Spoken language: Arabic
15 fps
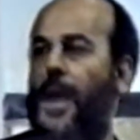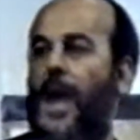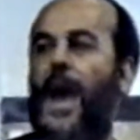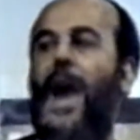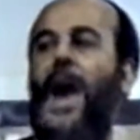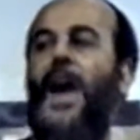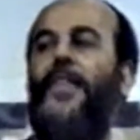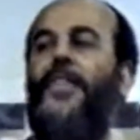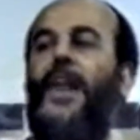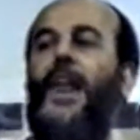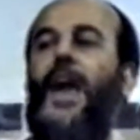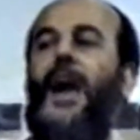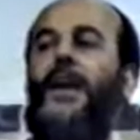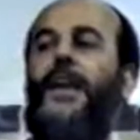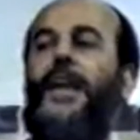هذا
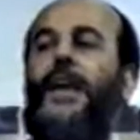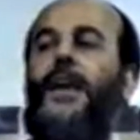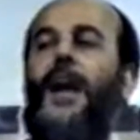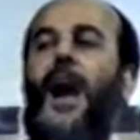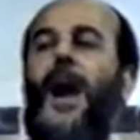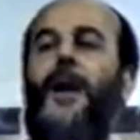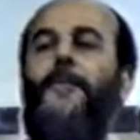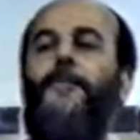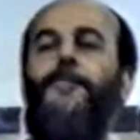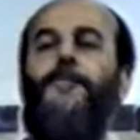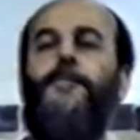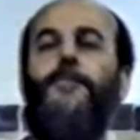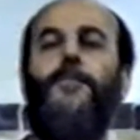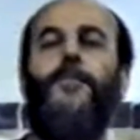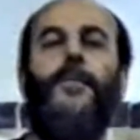الحقيقة
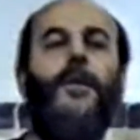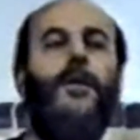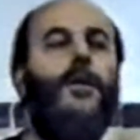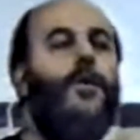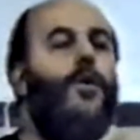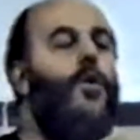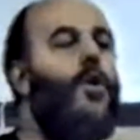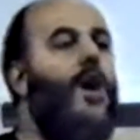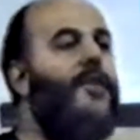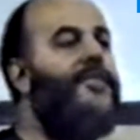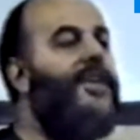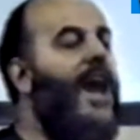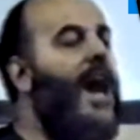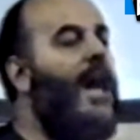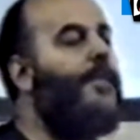هو
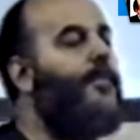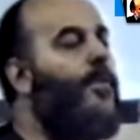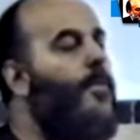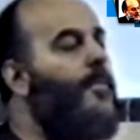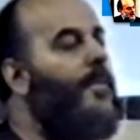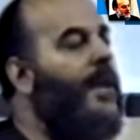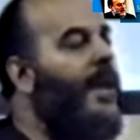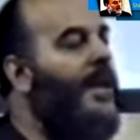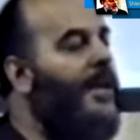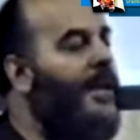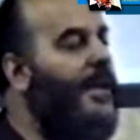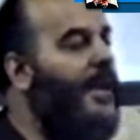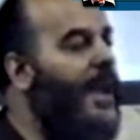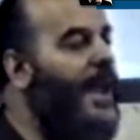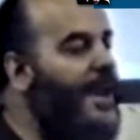في حربهم
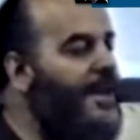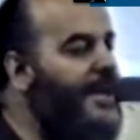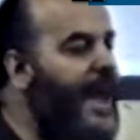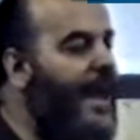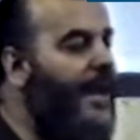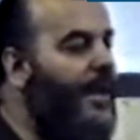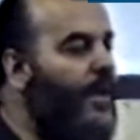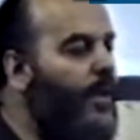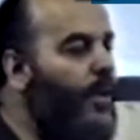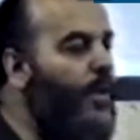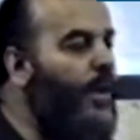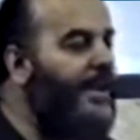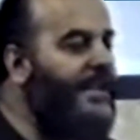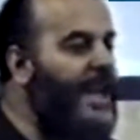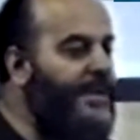إلنا
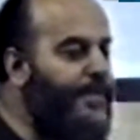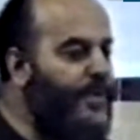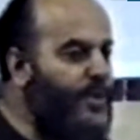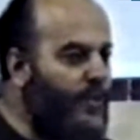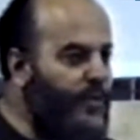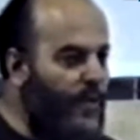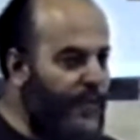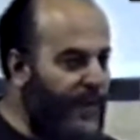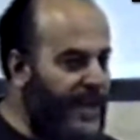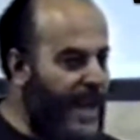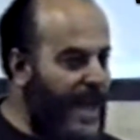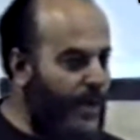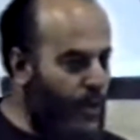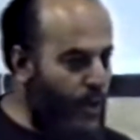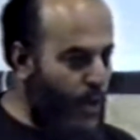قديش بيشوفوا
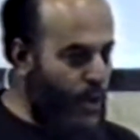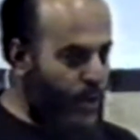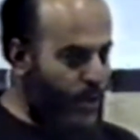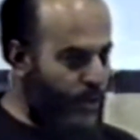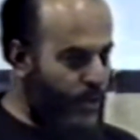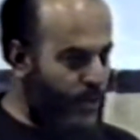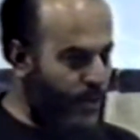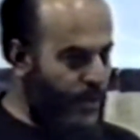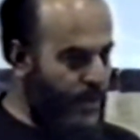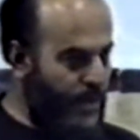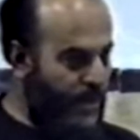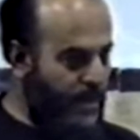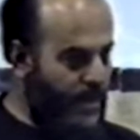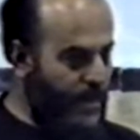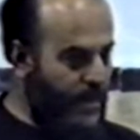فينا روح
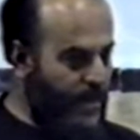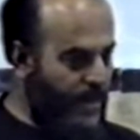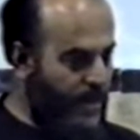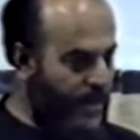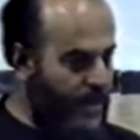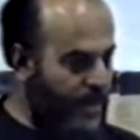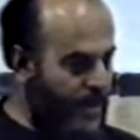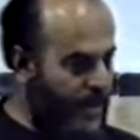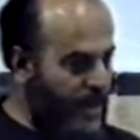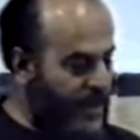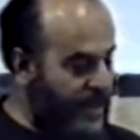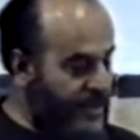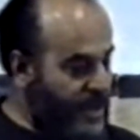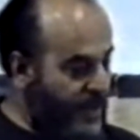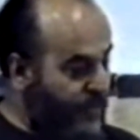
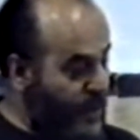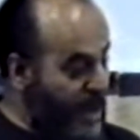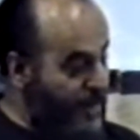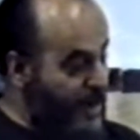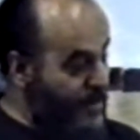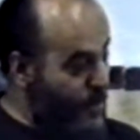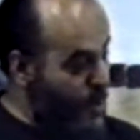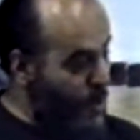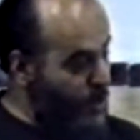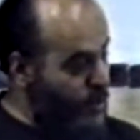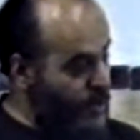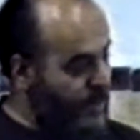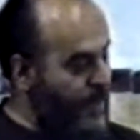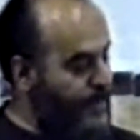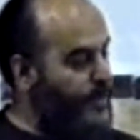إذا شافونا من
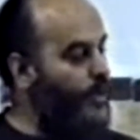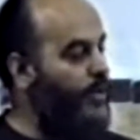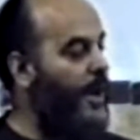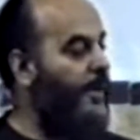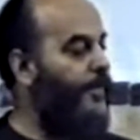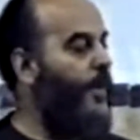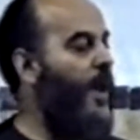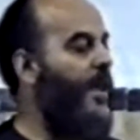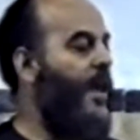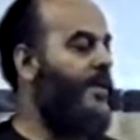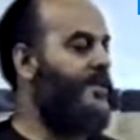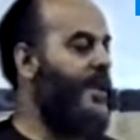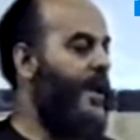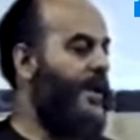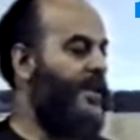موت بيبدوا يقربوا على
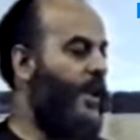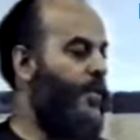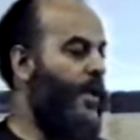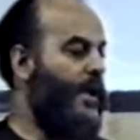الأقصى أكثر